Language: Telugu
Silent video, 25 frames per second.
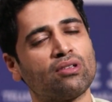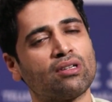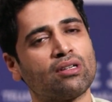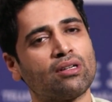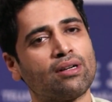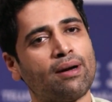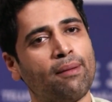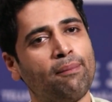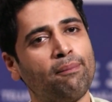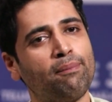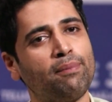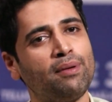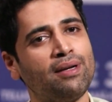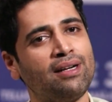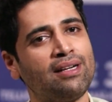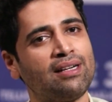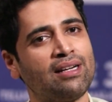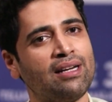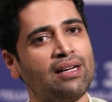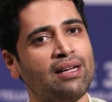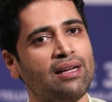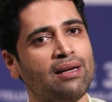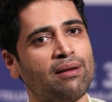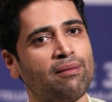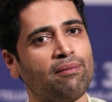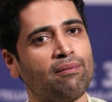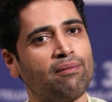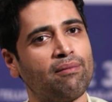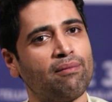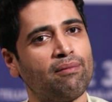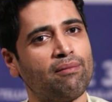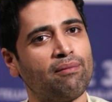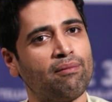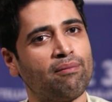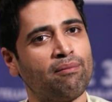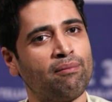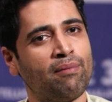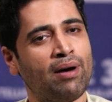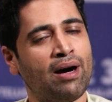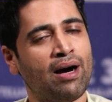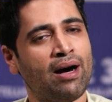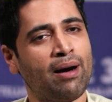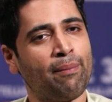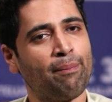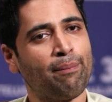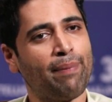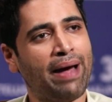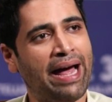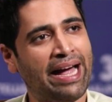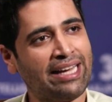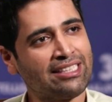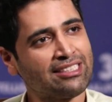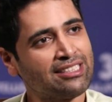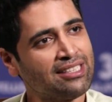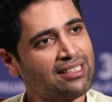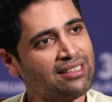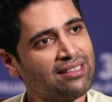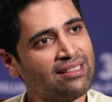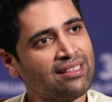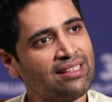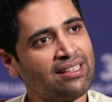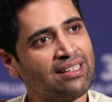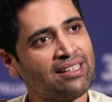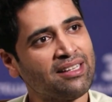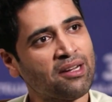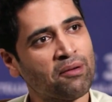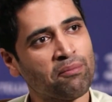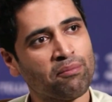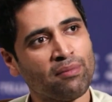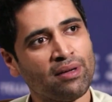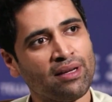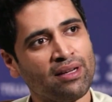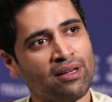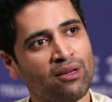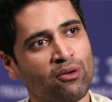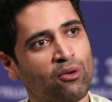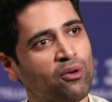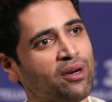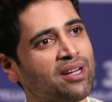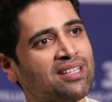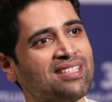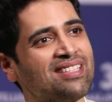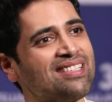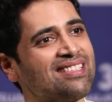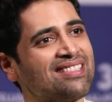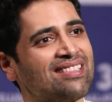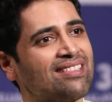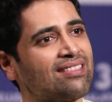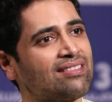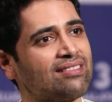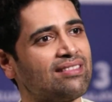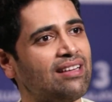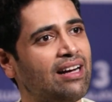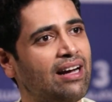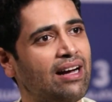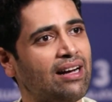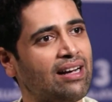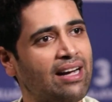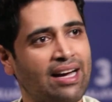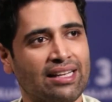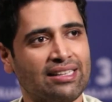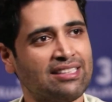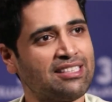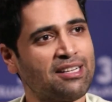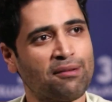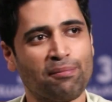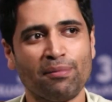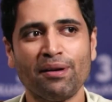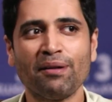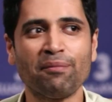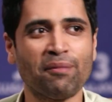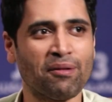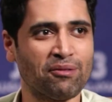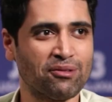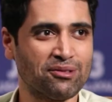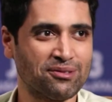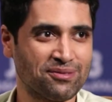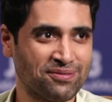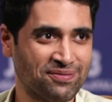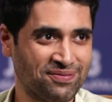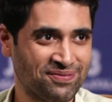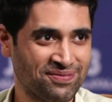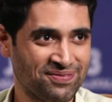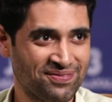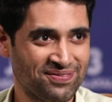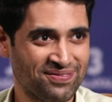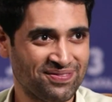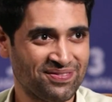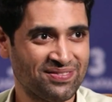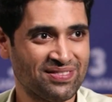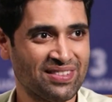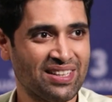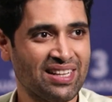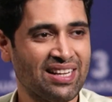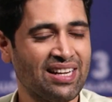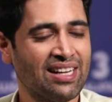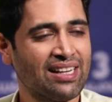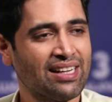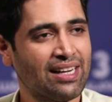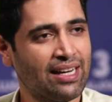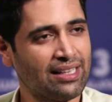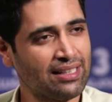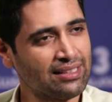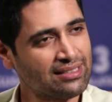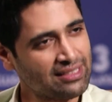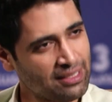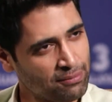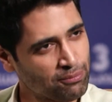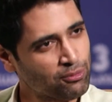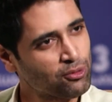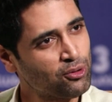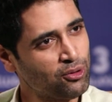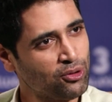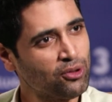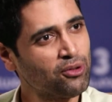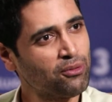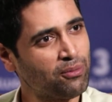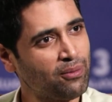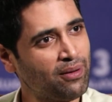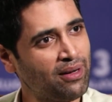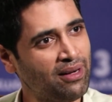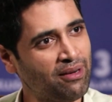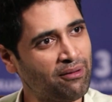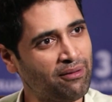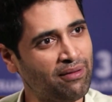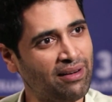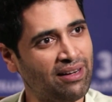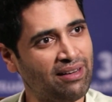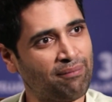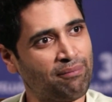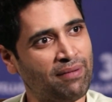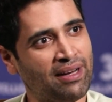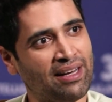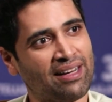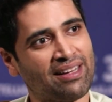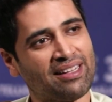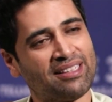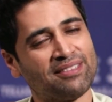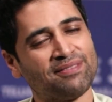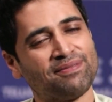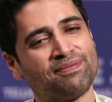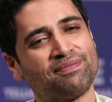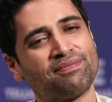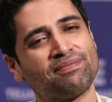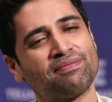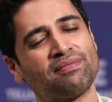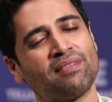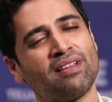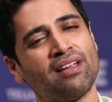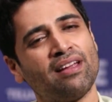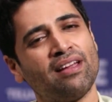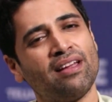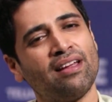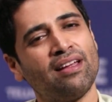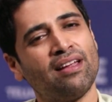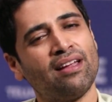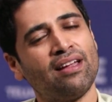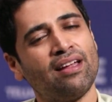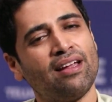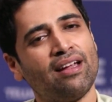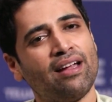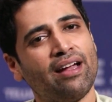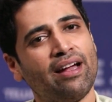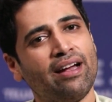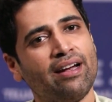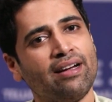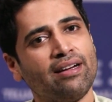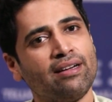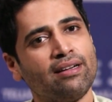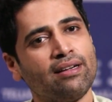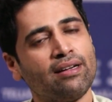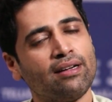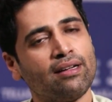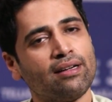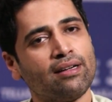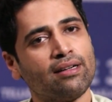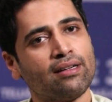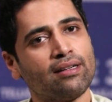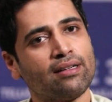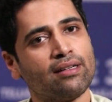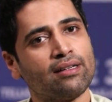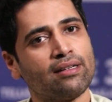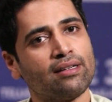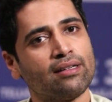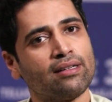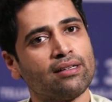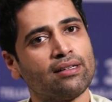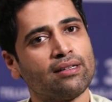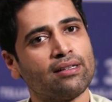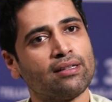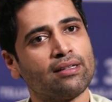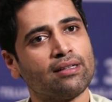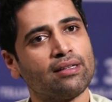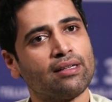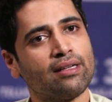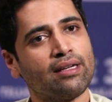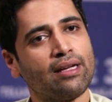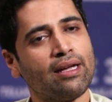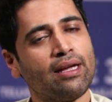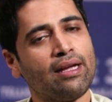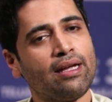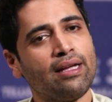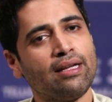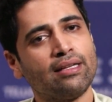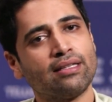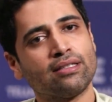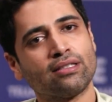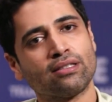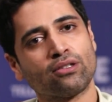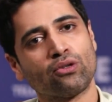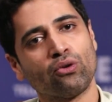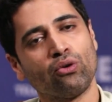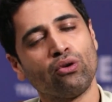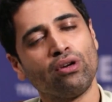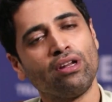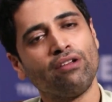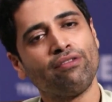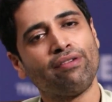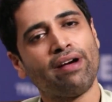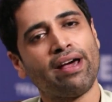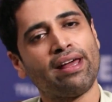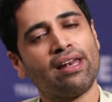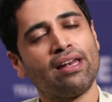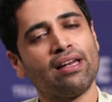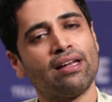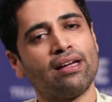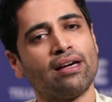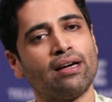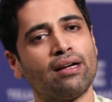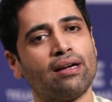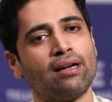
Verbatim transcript: కంప్లీట్లీ మా ప్యాషన్ని నమ్మి ఓకే చేశారు కథ చెప్పలేము కథ చెప్పుకుంటూ వెళ్ళాం మెల్లగా అండ్ ఈ స్టోరీ ఫైనల్గా